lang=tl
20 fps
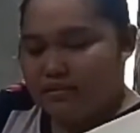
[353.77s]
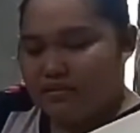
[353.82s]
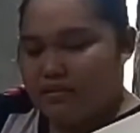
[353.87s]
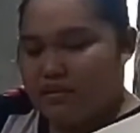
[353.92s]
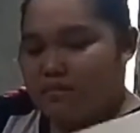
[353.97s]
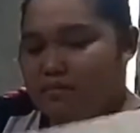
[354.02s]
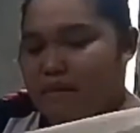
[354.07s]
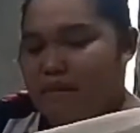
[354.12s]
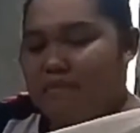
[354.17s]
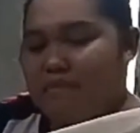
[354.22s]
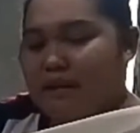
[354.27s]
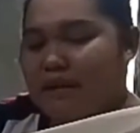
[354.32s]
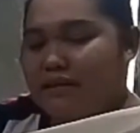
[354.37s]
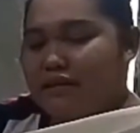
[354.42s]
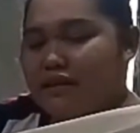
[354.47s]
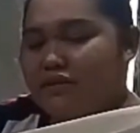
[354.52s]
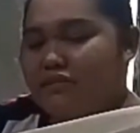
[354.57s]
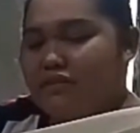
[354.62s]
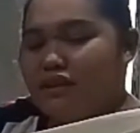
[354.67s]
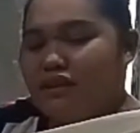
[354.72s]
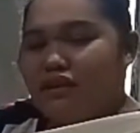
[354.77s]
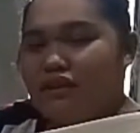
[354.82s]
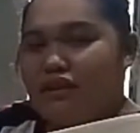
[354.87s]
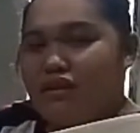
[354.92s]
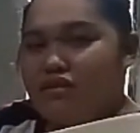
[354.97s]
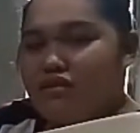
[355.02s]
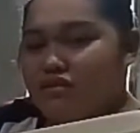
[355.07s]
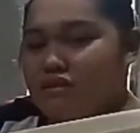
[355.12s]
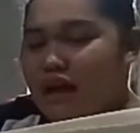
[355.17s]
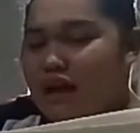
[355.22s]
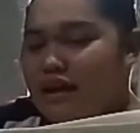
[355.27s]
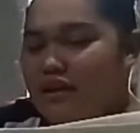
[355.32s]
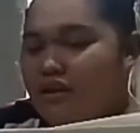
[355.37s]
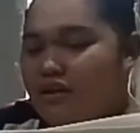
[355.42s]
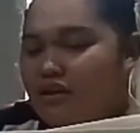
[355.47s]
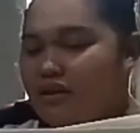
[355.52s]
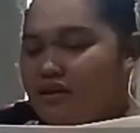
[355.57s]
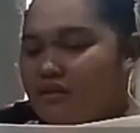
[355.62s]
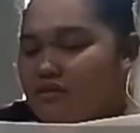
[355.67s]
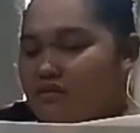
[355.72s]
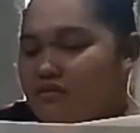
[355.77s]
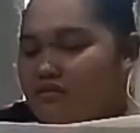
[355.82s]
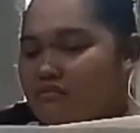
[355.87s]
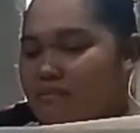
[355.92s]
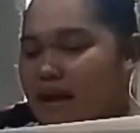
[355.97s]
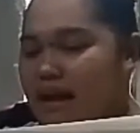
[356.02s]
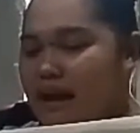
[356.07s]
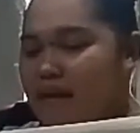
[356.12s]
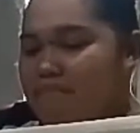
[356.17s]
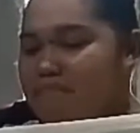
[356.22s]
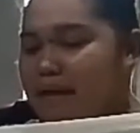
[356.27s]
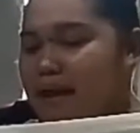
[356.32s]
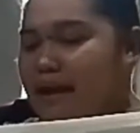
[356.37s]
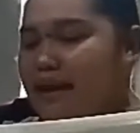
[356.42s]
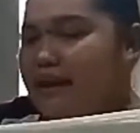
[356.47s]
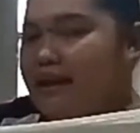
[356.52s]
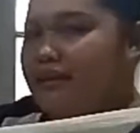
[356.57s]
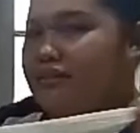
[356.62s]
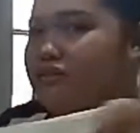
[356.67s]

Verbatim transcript: So, ipapakita ko sa inyo yung, ano, yung makapal.